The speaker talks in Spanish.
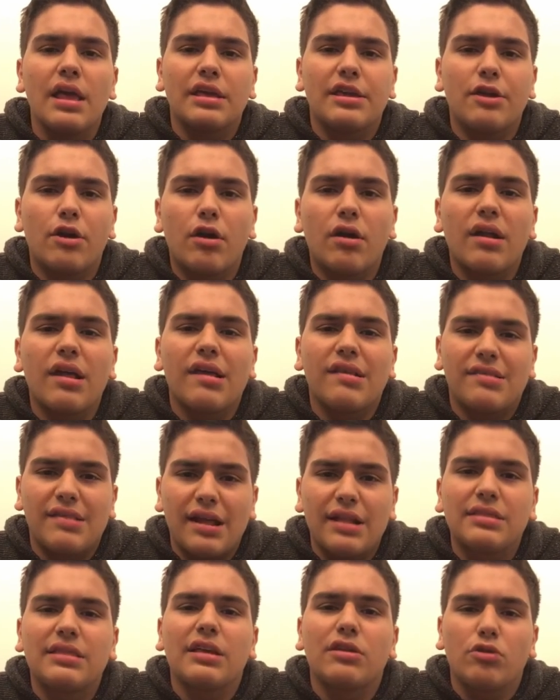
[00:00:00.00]
Quiero
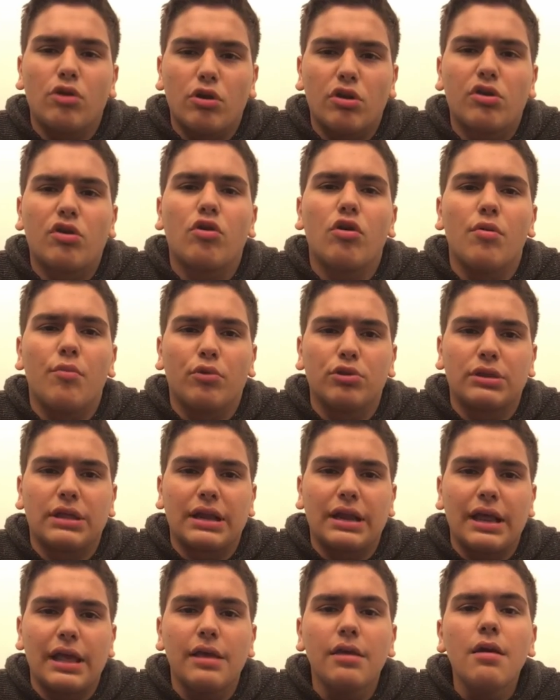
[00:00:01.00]
agradecer al Tecnológico de
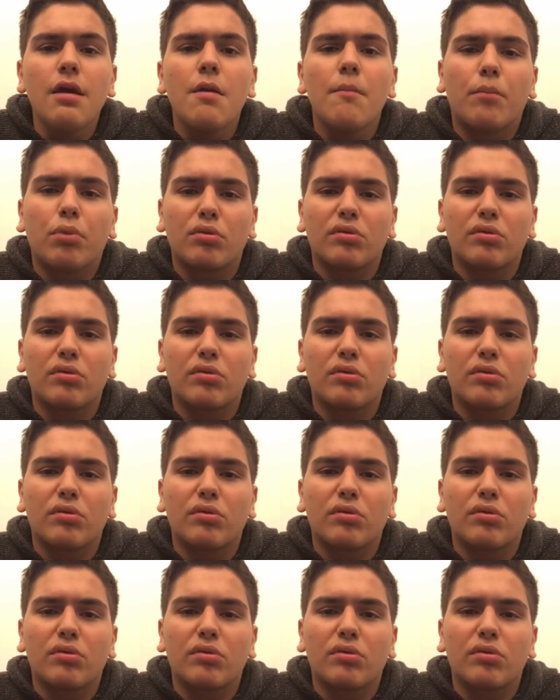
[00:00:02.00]
Monterrey